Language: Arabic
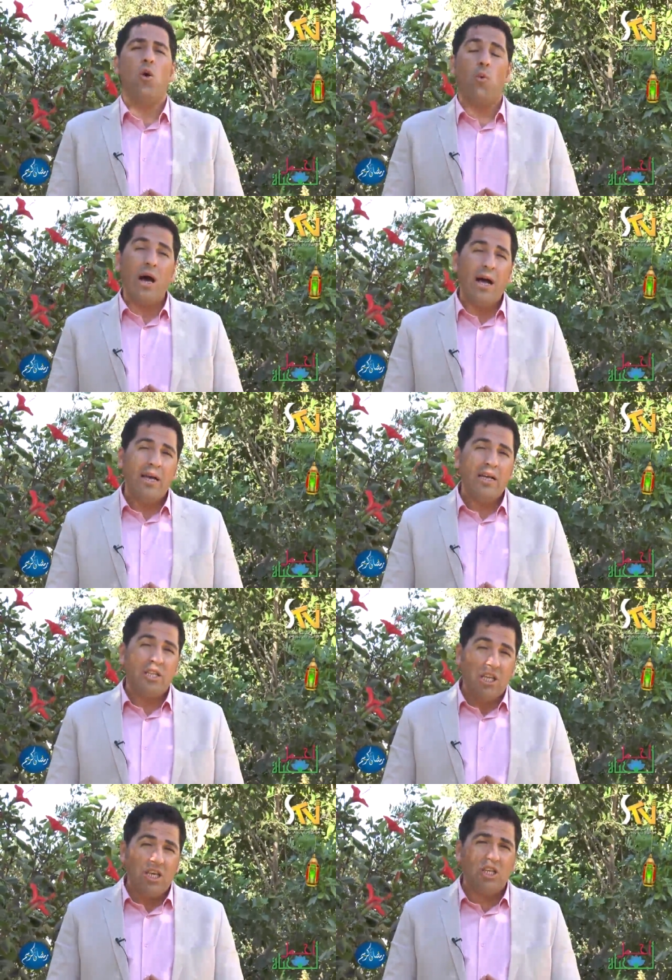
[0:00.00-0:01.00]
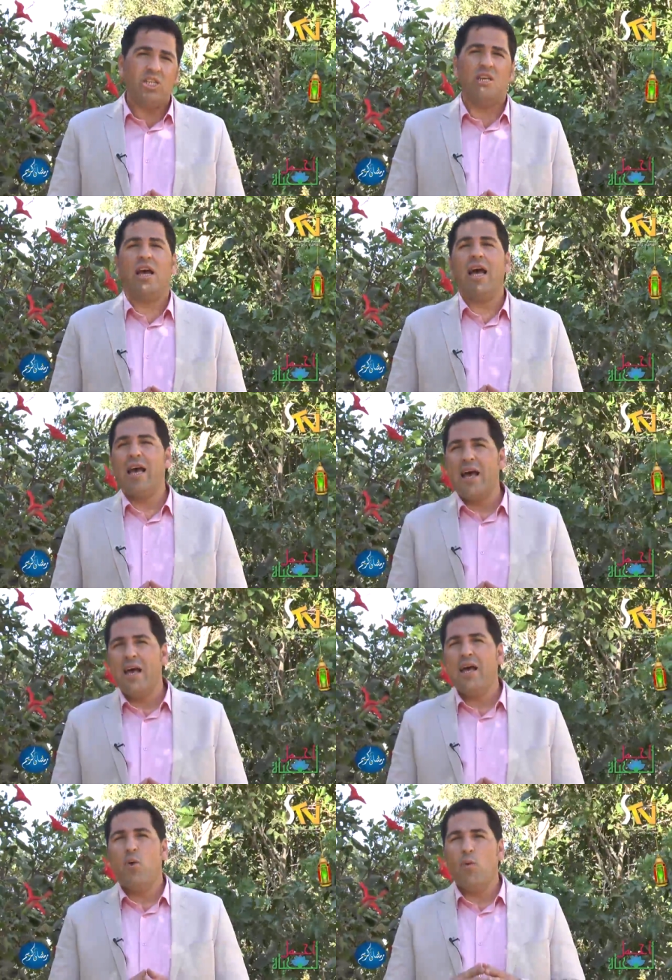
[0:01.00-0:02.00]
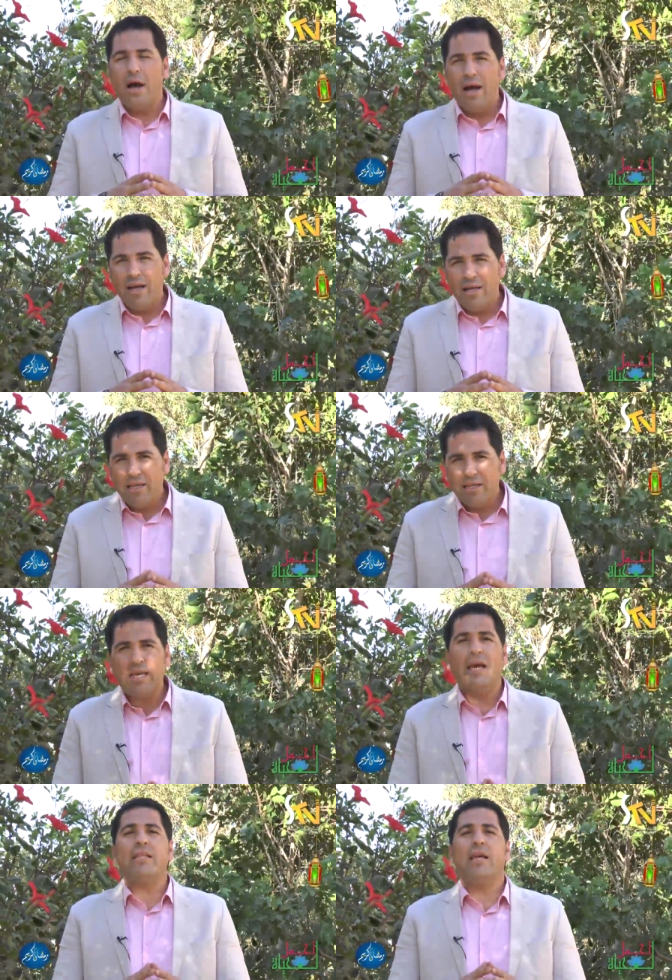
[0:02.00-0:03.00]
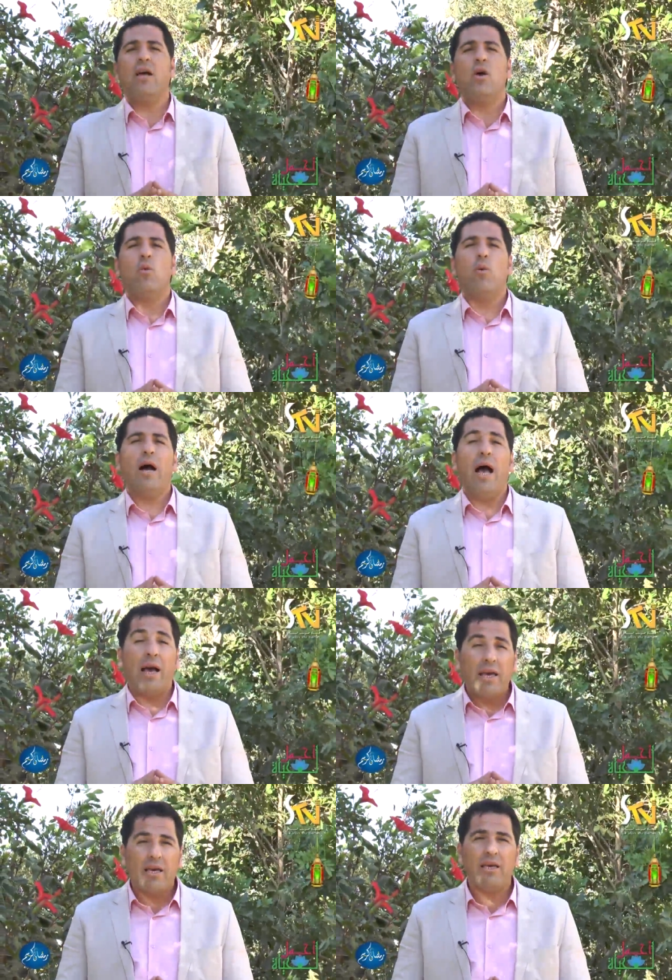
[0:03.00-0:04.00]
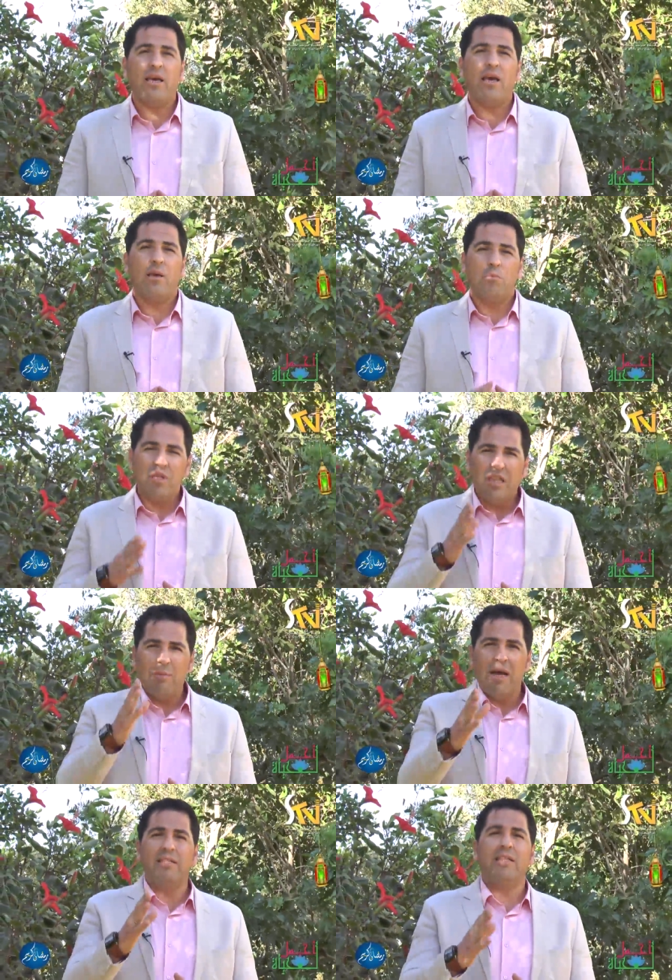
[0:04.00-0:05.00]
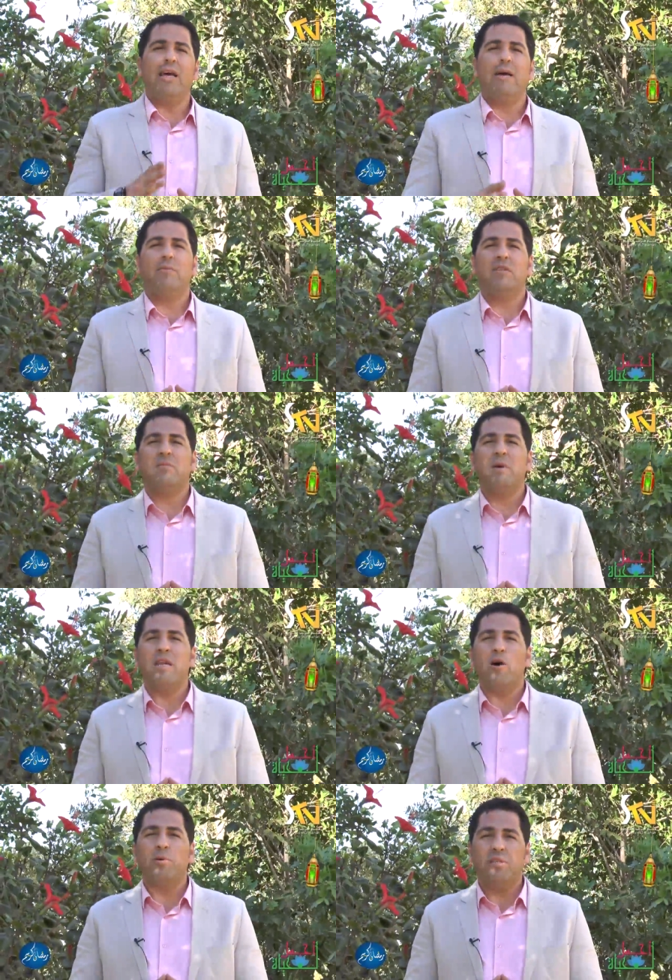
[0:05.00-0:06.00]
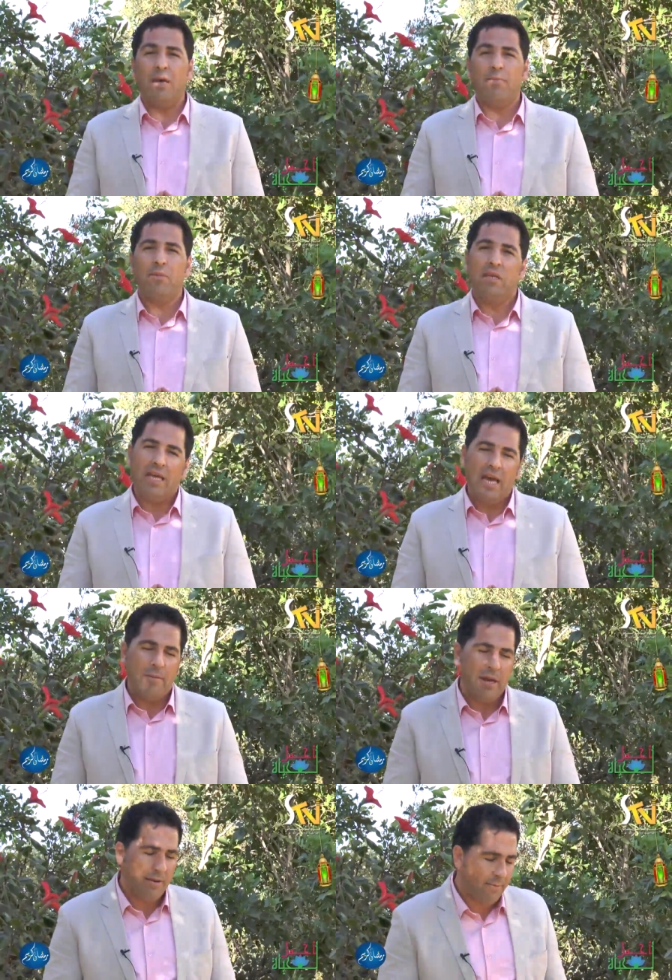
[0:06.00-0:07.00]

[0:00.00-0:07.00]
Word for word: وتعيش حياة وسعيدة وحقيقية مثل ما أنت تتمنى وبتحب دائما